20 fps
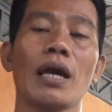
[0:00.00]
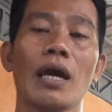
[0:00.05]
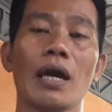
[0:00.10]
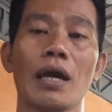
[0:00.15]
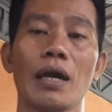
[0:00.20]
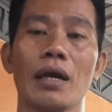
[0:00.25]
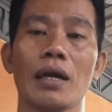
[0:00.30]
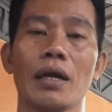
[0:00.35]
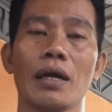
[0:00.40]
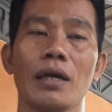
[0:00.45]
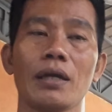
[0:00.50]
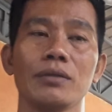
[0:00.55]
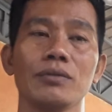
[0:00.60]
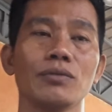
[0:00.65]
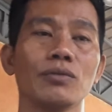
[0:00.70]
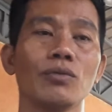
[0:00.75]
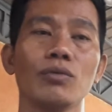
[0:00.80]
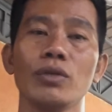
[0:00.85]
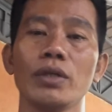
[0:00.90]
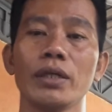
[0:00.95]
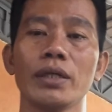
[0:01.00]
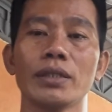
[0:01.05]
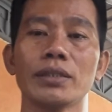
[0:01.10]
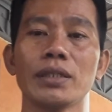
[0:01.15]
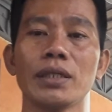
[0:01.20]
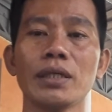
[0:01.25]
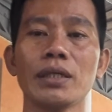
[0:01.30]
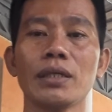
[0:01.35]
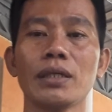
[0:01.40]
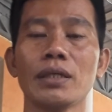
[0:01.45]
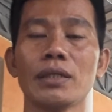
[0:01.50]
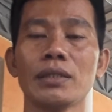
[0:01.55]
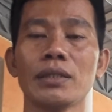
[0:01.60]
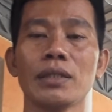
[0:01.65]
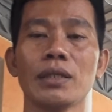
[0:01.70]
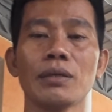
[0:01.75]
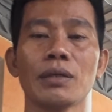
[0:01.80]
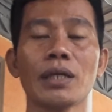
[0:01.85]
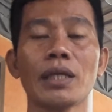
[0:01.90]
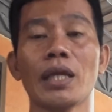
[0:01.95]
Uh, yung gulay kasi,
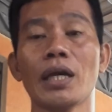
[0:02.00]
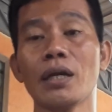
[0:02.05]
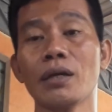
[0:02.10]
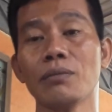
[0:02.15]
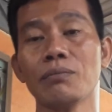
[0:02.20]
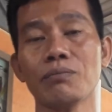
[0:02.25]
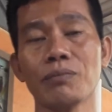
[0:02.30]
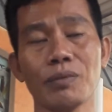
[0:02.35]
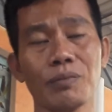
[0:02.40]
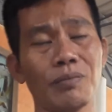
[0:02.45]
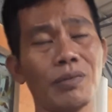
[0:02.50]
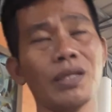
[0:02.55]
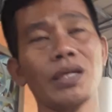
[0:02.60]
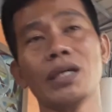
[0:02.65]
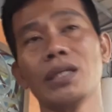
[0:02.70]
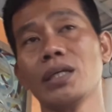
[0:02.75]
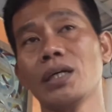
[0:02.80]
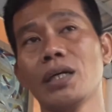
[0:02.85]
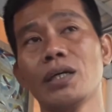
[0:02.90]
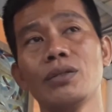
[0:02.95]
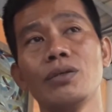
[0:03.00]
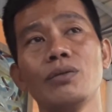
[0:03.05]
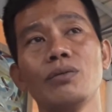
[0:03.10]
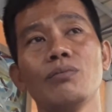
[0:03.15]
kailangan pagbili ka ng ano,